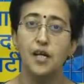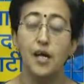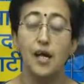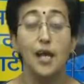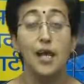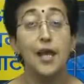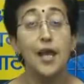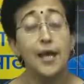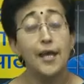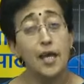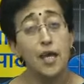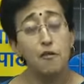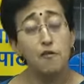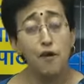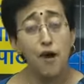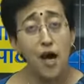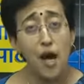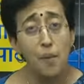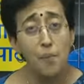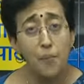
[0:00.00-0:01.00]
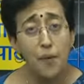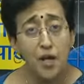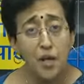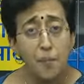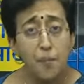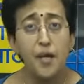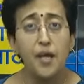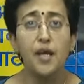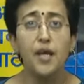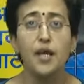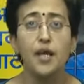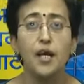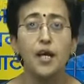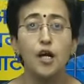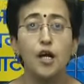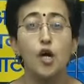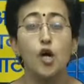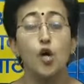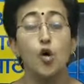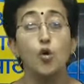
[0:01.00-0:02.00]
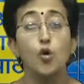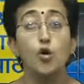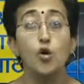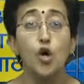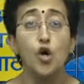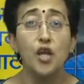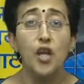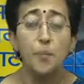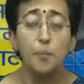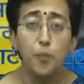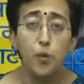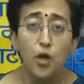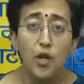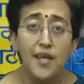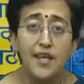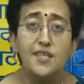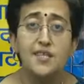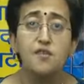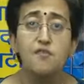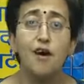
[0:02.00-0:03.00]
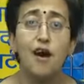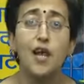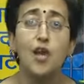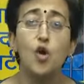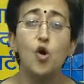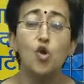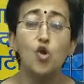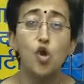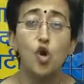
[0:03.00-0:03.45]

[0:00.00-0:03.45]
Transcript: लेकिन वहां पर भी उन्होंने पुलिस वालों को